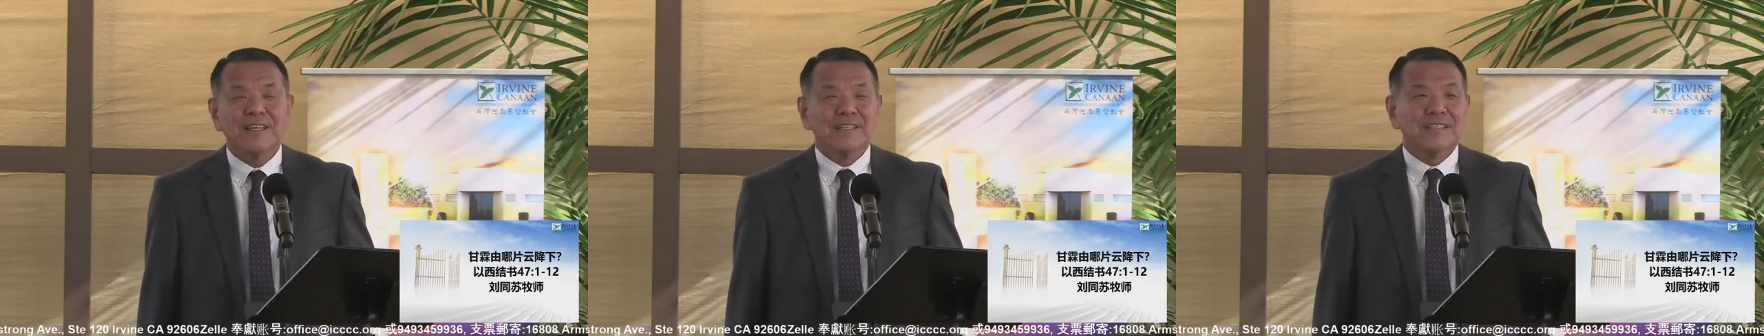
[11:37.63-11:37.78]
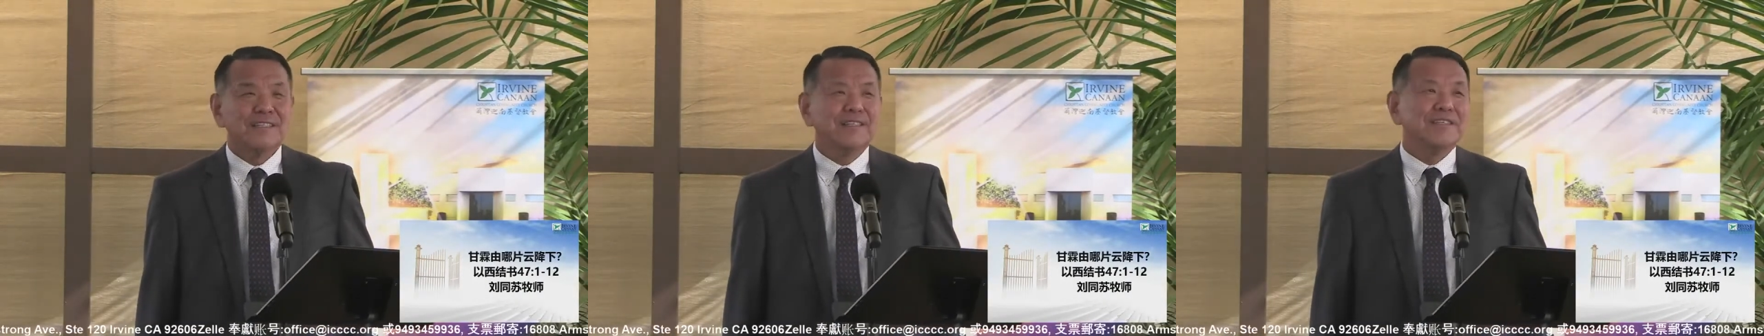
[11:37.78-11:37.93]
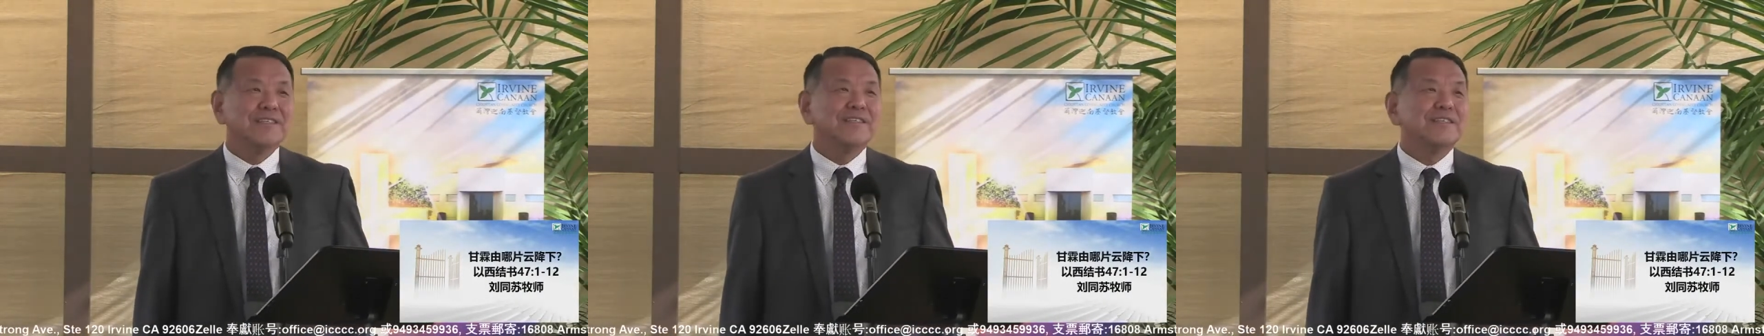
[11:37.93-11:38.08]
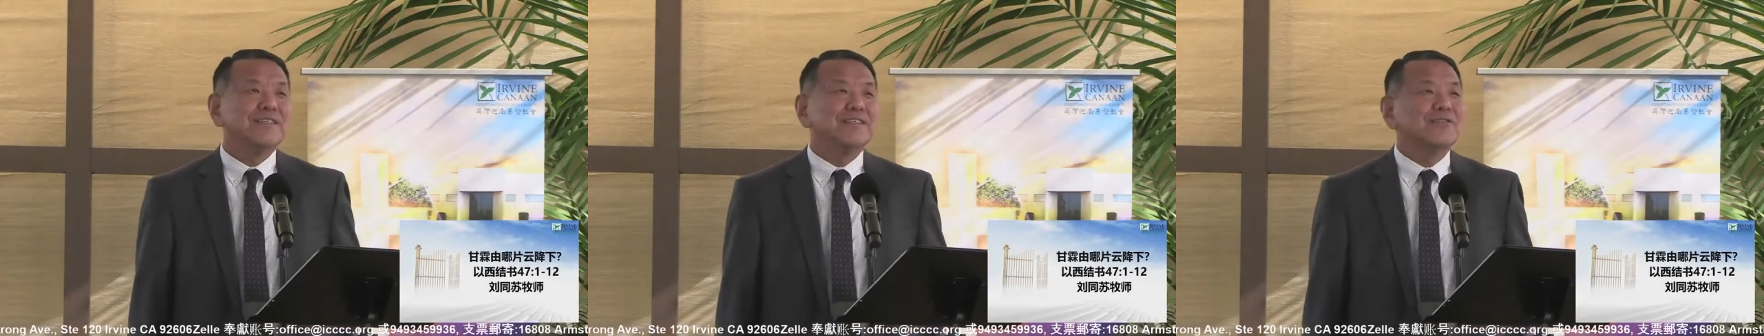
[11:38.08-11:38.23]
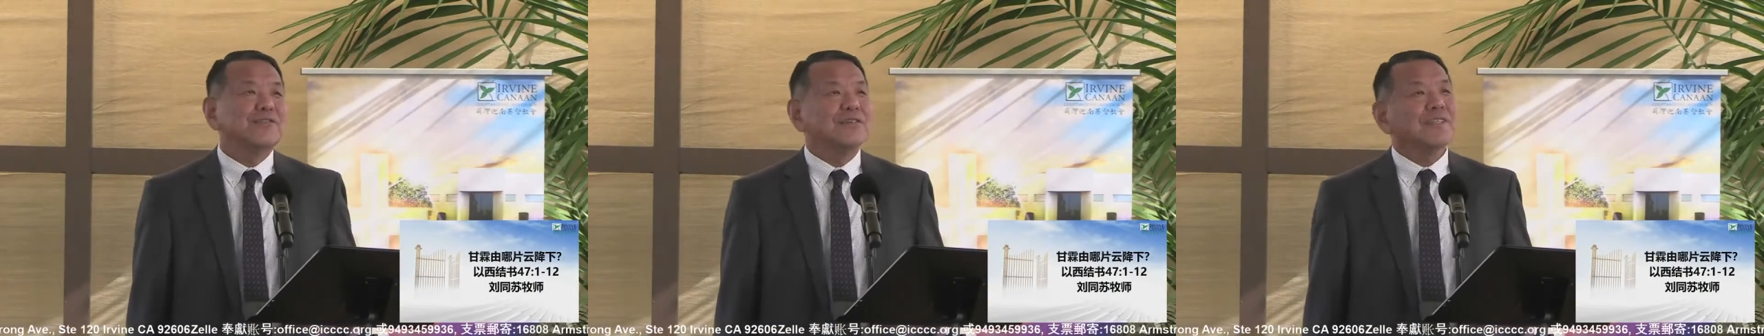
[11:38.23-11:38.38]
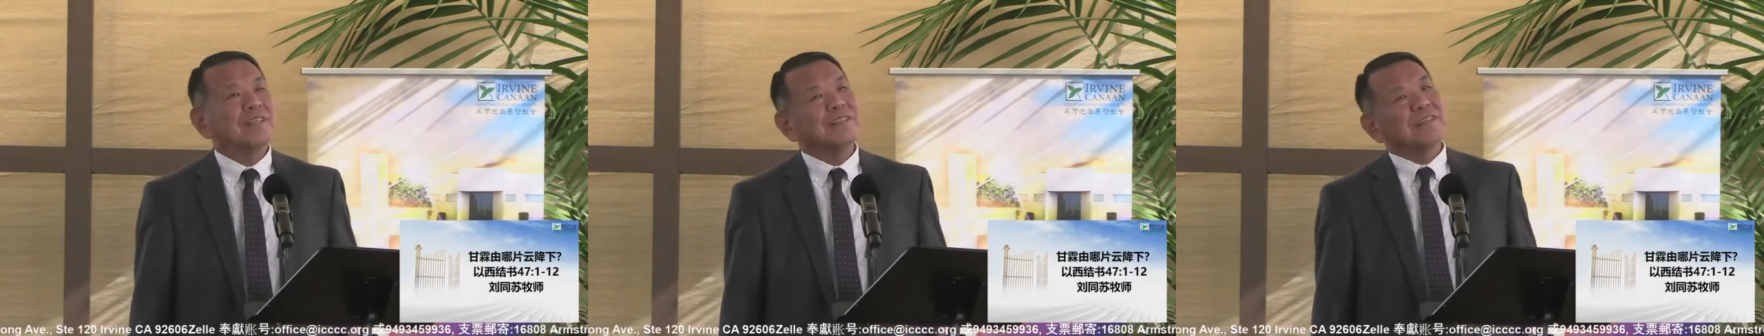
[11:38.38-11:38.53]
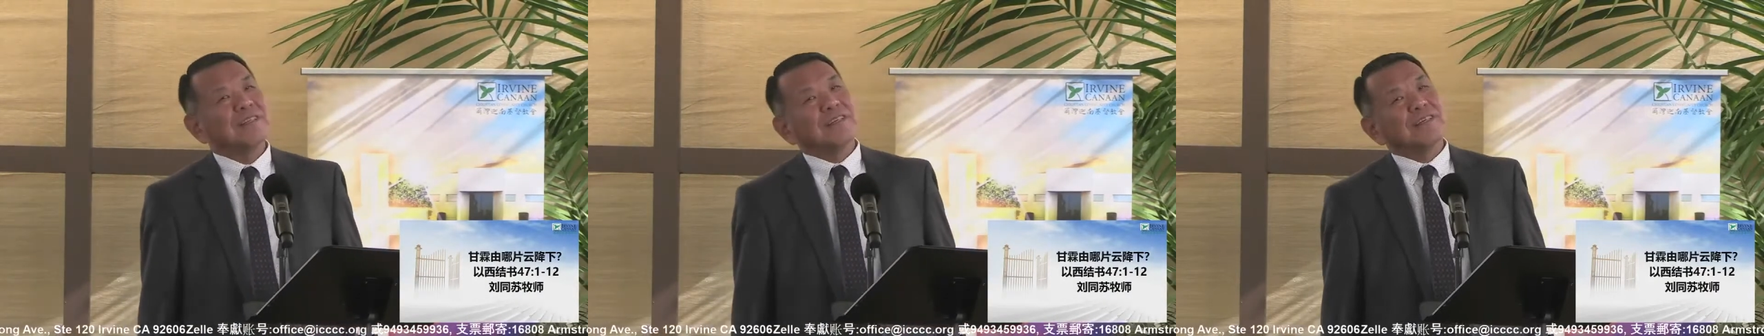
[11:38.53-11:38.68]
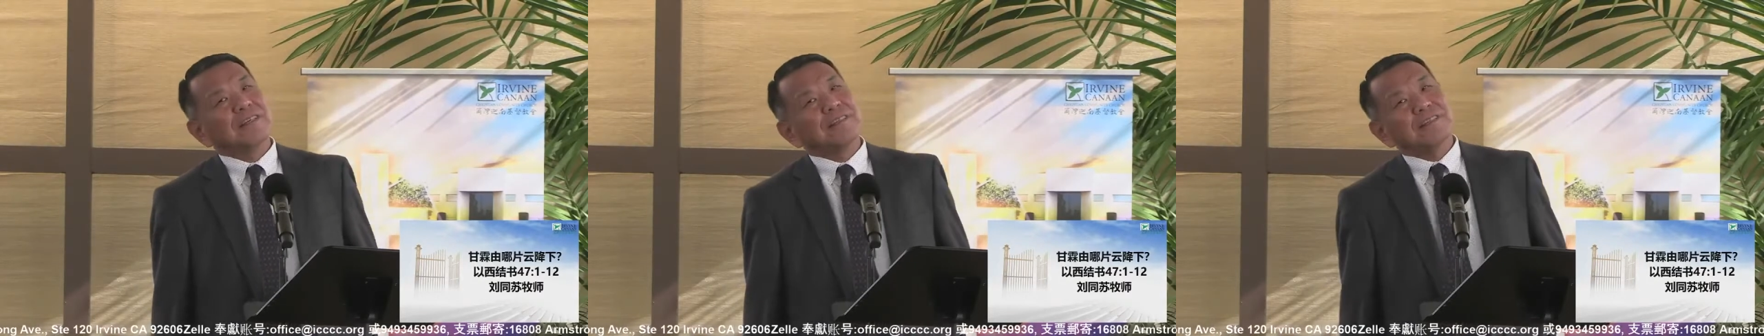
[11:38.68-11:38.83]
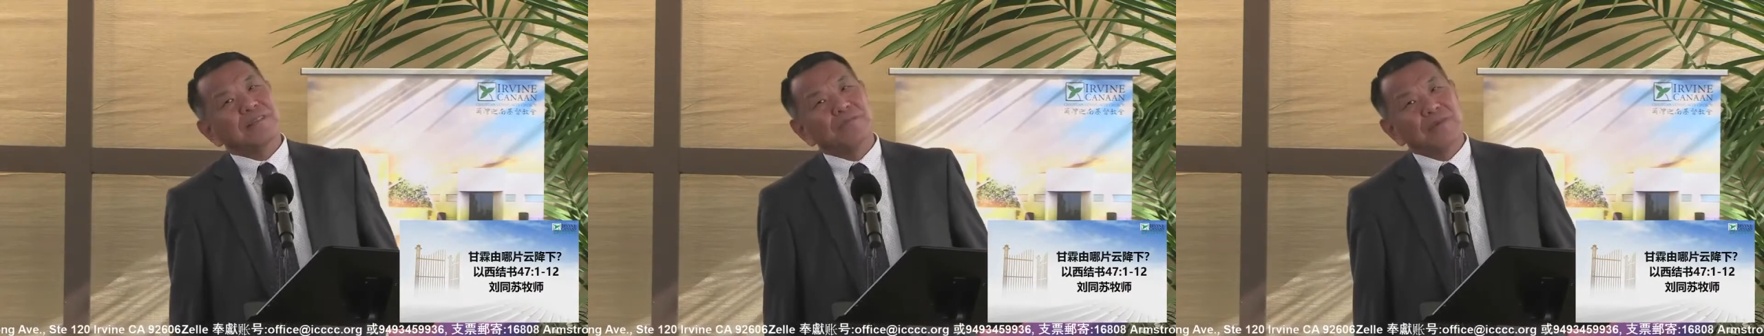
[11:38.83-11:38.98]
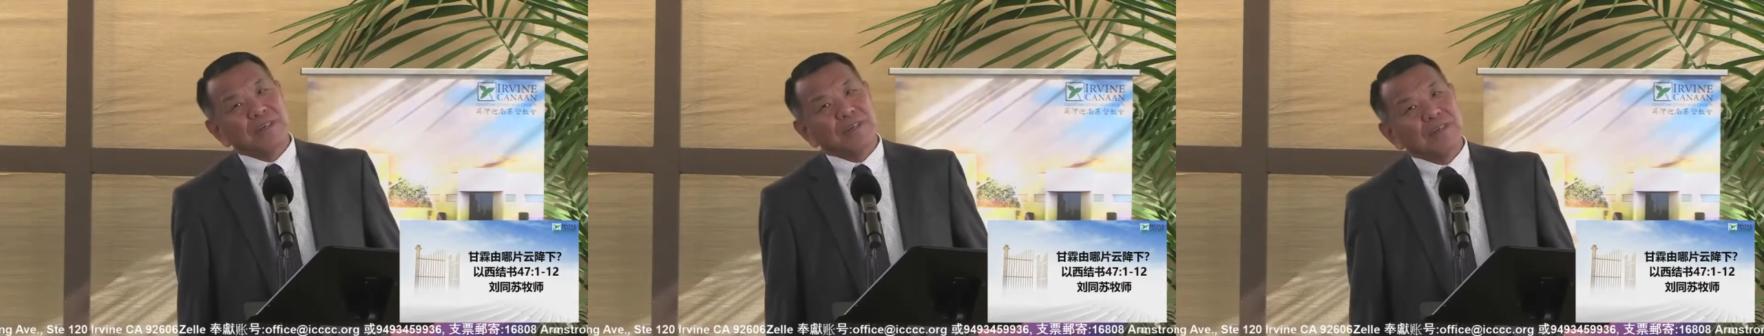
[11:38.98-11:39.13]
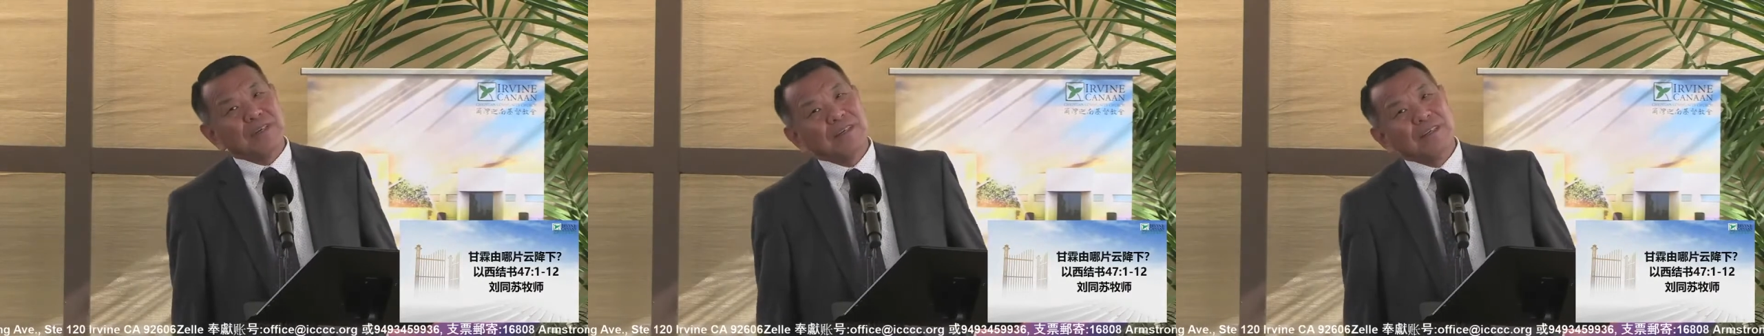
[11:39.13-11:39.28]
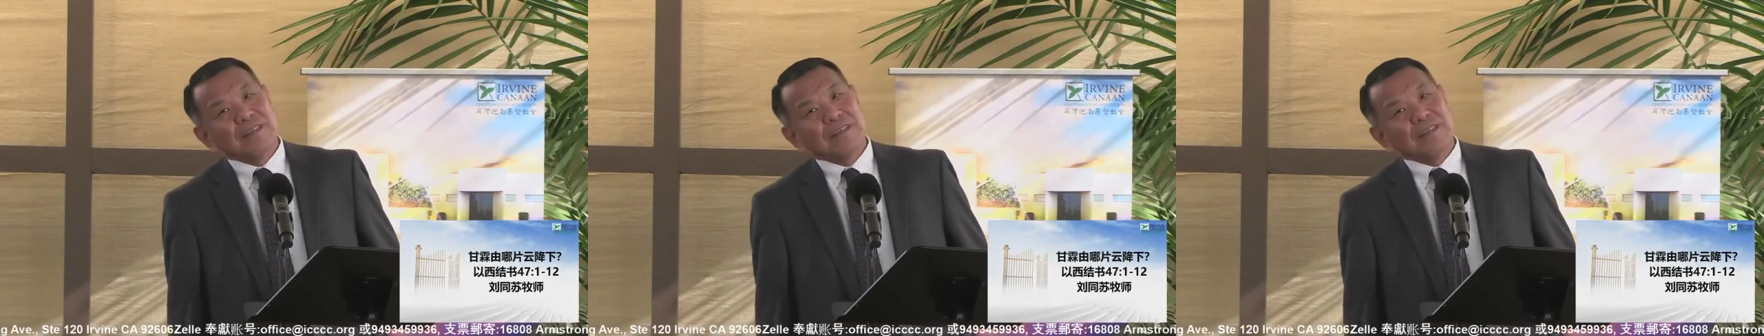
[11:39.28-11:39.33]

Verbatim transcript: 你你觉得你这么